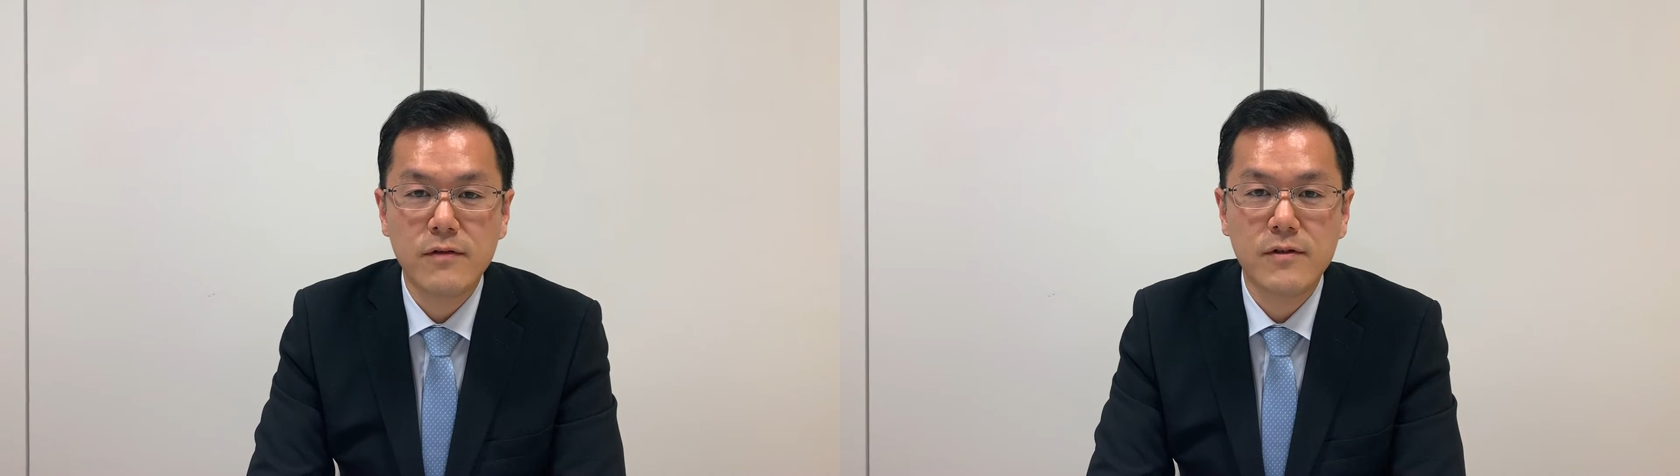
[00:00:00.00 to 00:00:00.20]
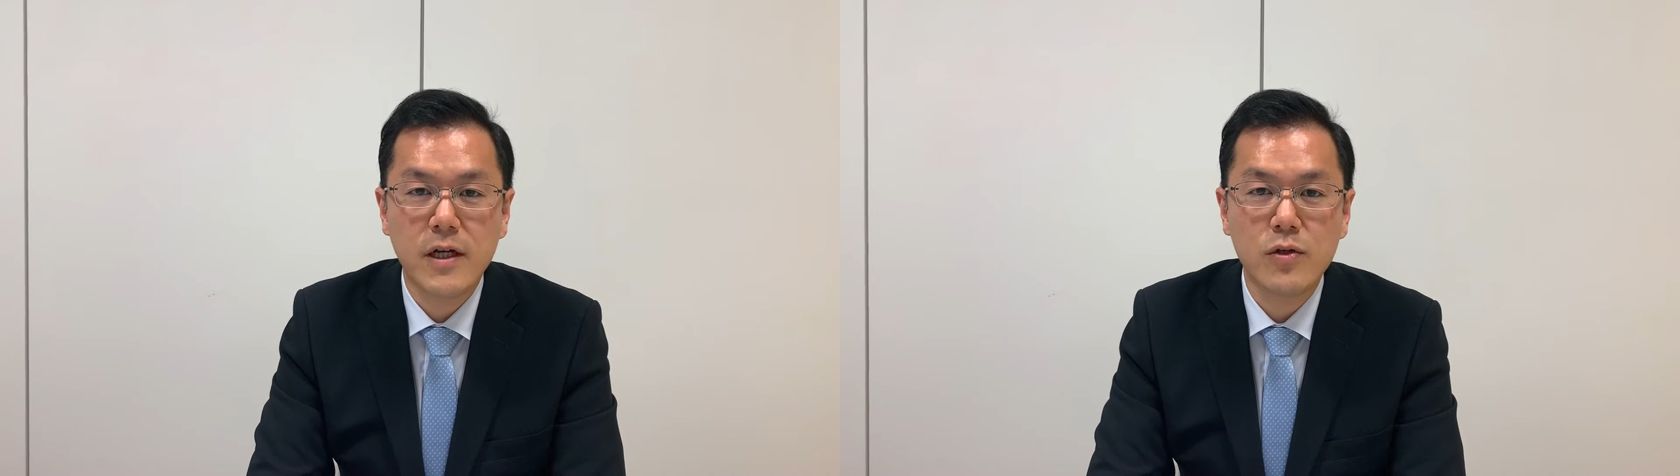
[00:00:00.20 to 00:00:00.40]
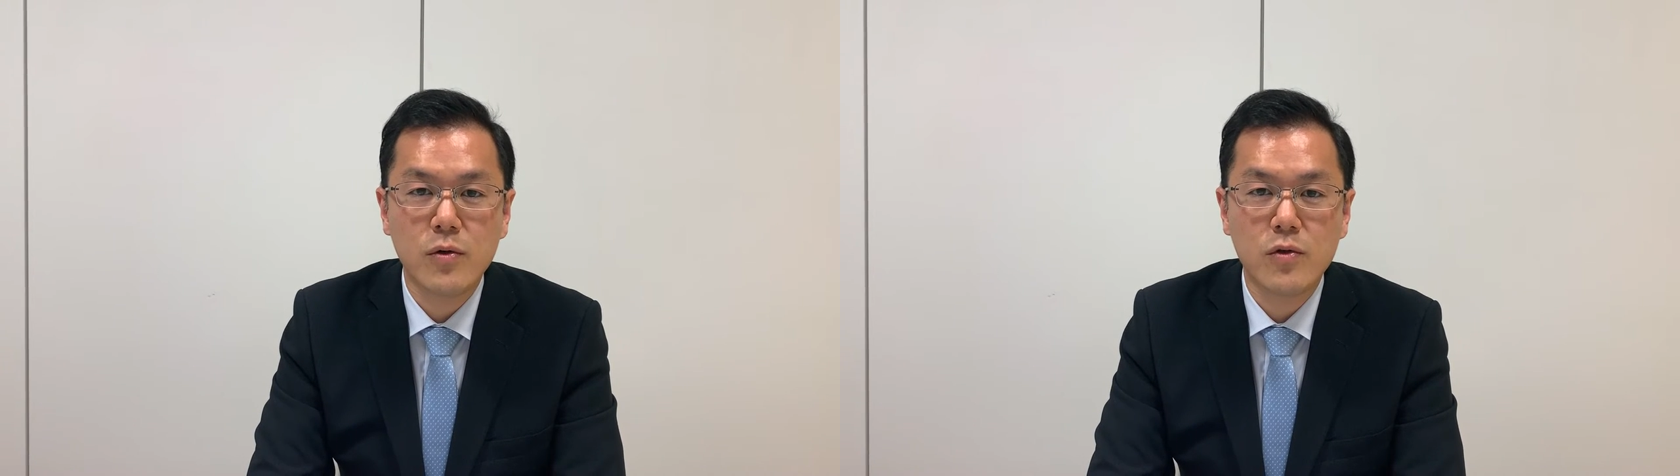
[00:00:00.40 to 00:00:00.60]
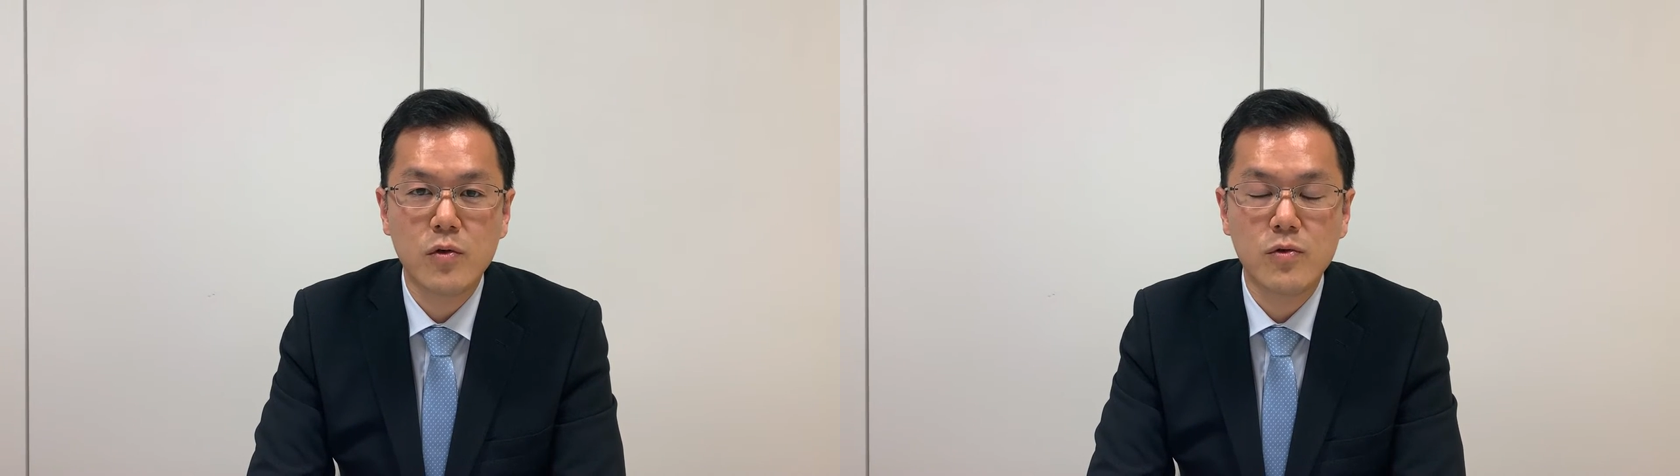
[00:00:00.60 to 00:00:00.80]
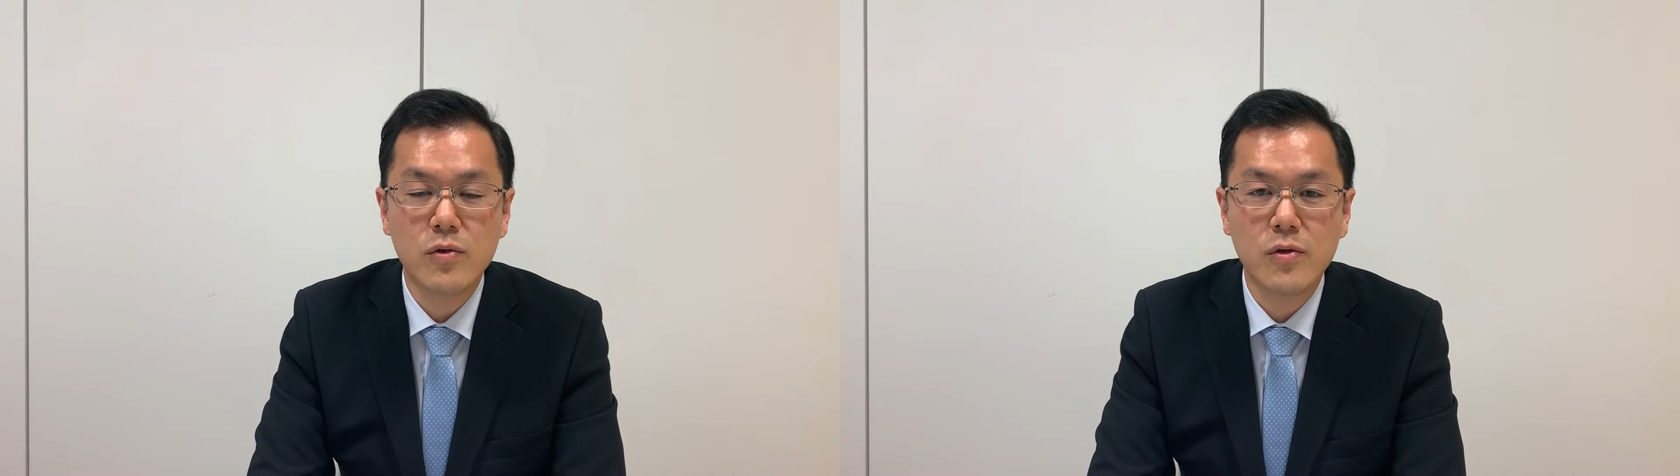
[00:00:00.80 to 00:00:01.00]
副代表の
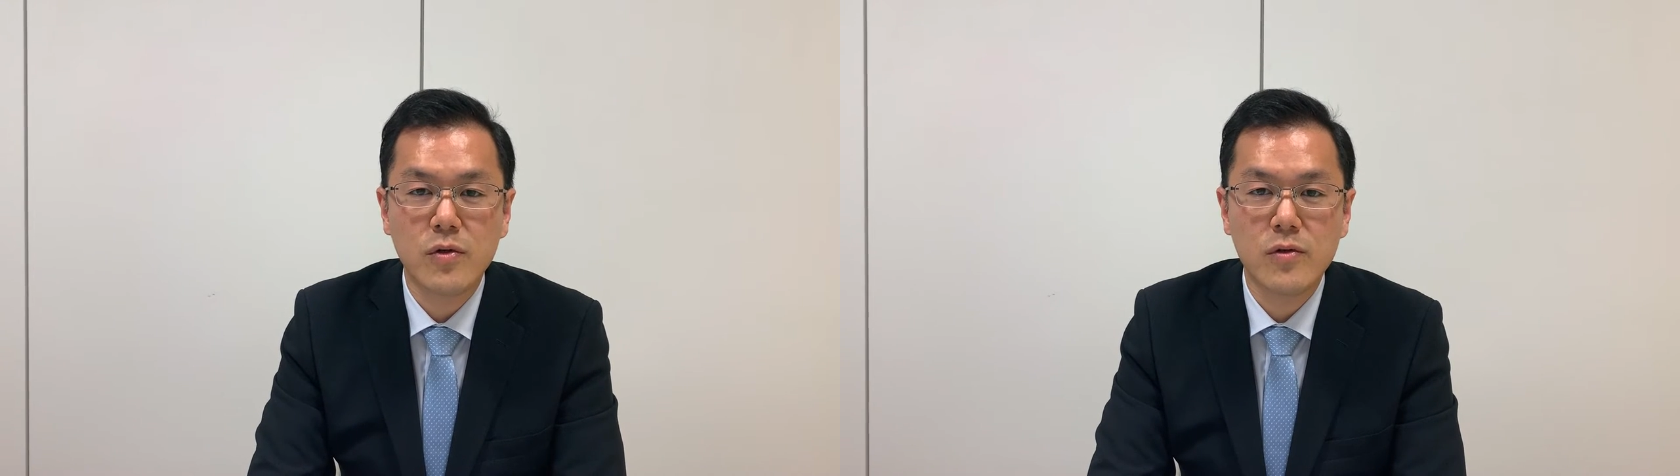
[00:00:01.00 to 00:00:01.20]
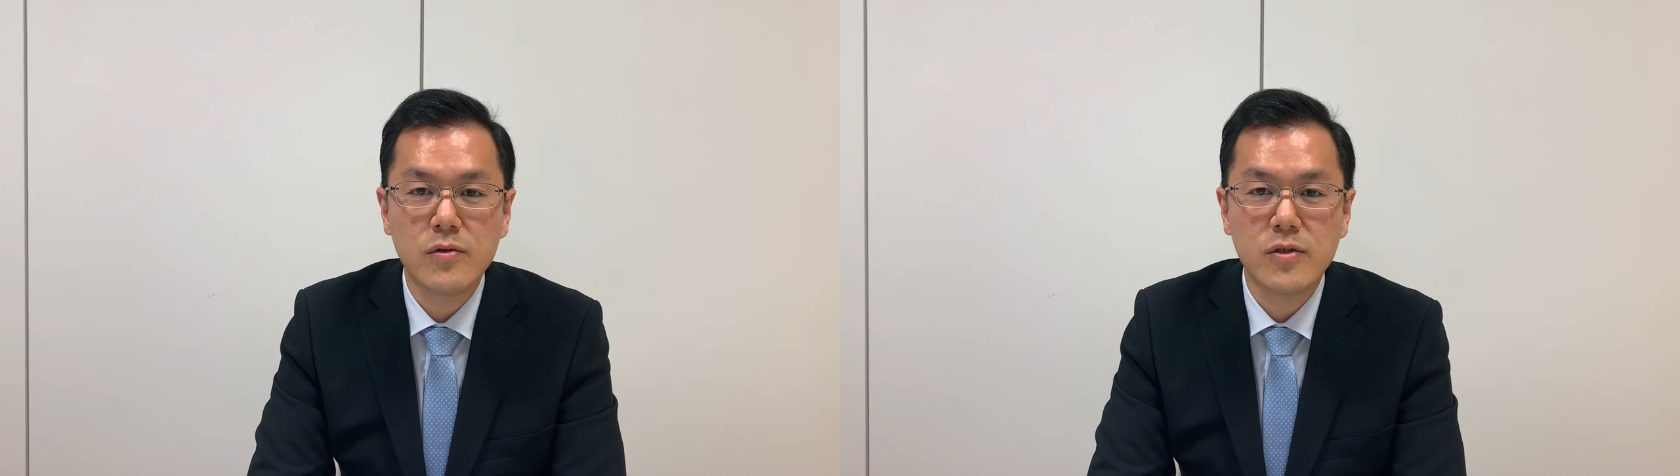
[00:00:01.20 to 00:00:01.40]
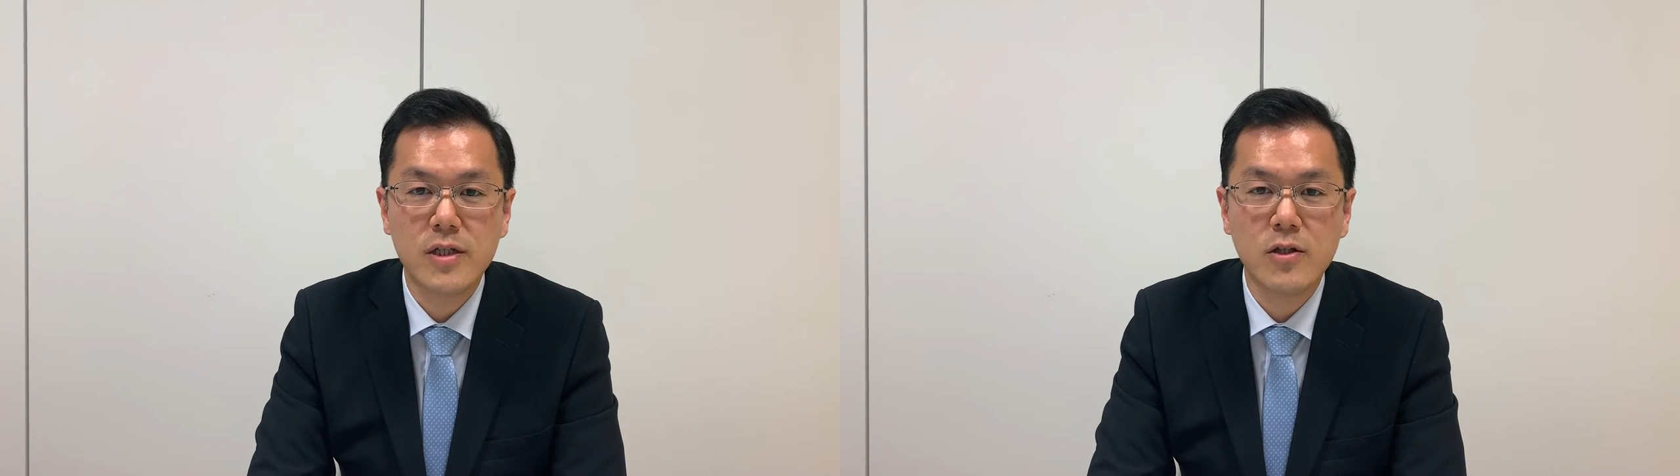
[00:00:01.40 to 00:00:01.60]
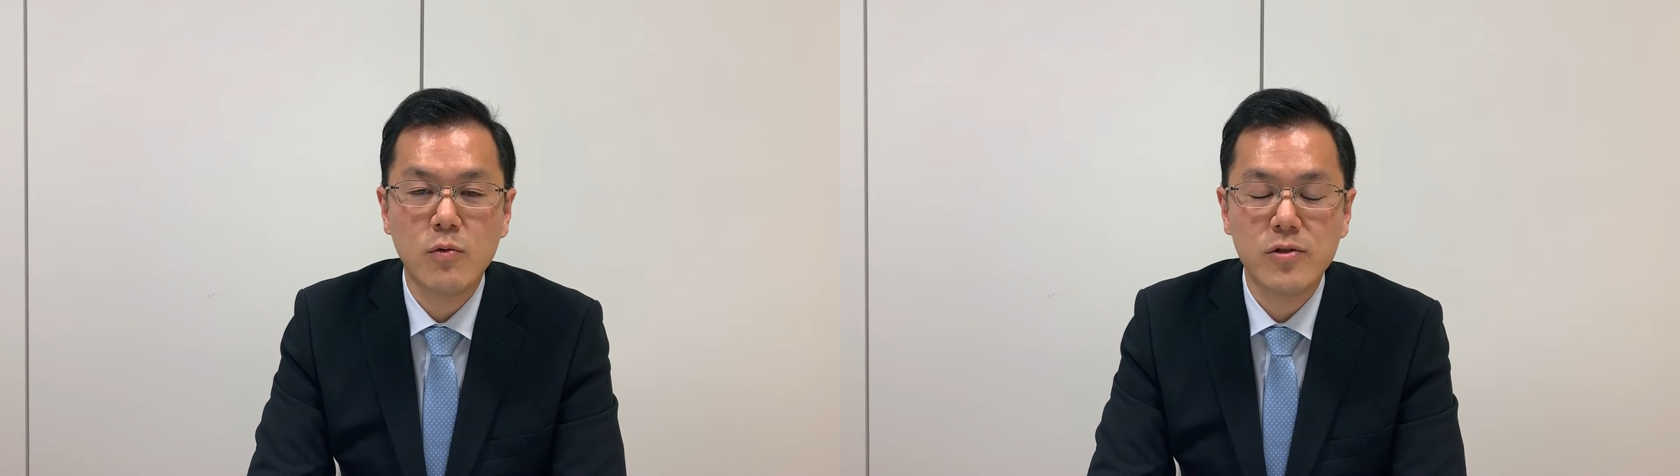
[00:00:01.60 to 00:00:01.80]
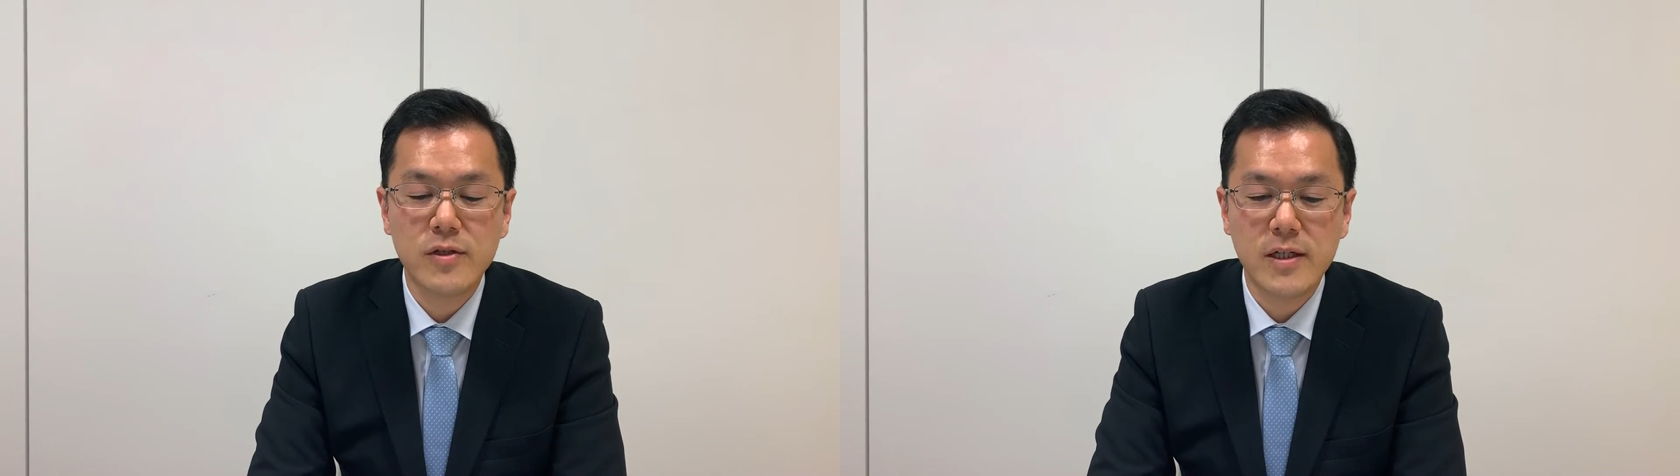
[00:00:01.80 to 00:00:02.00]
トムこと内田
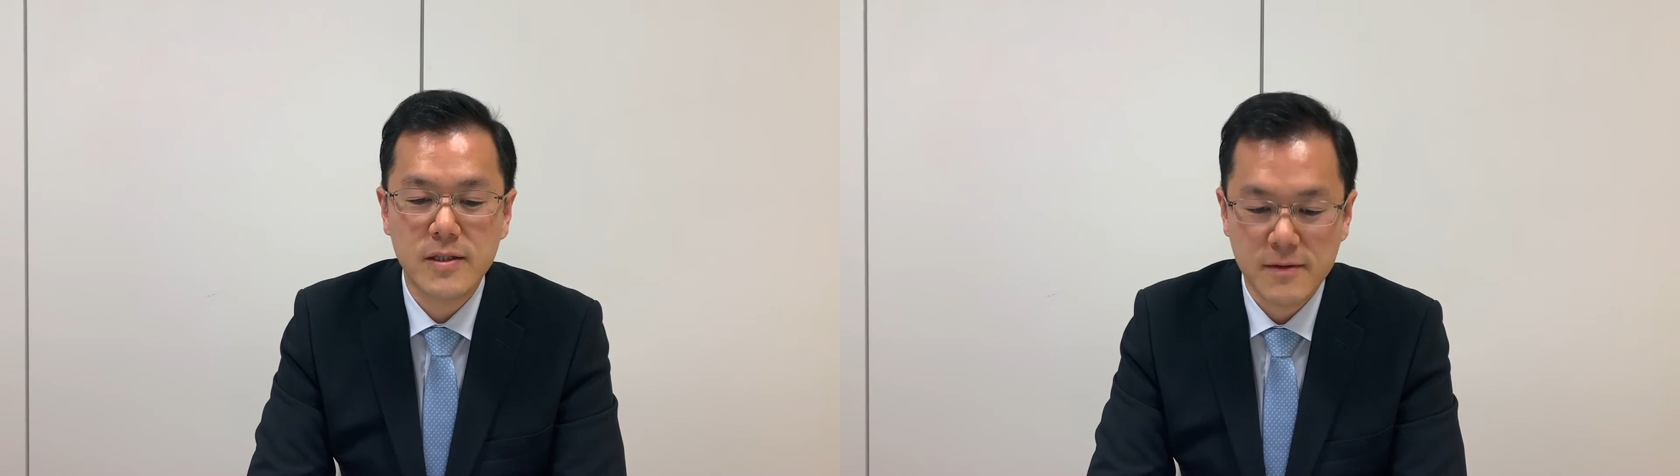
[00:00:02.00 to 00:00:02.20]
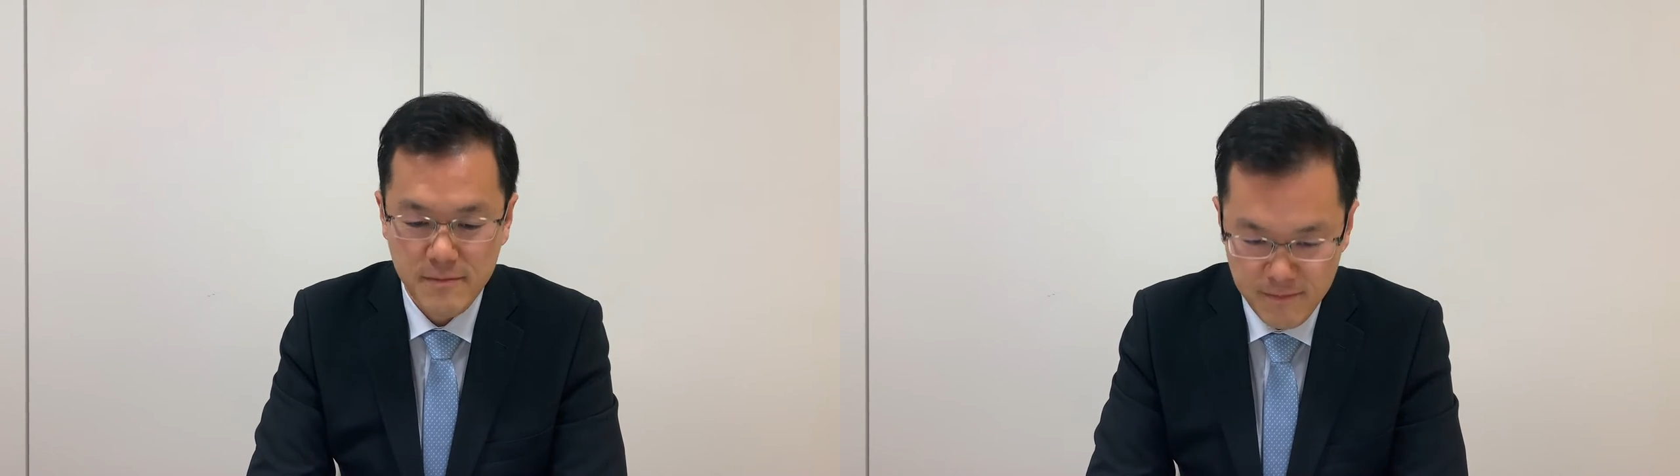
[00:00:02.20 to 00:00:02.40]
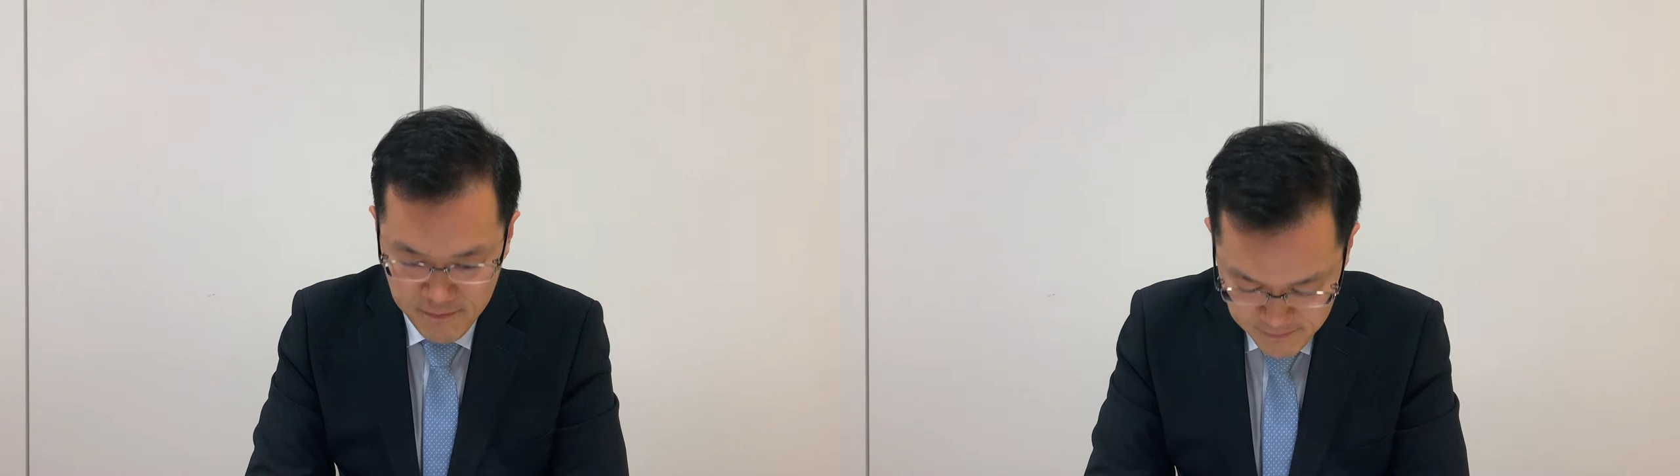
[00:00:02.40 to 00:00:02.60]
智之です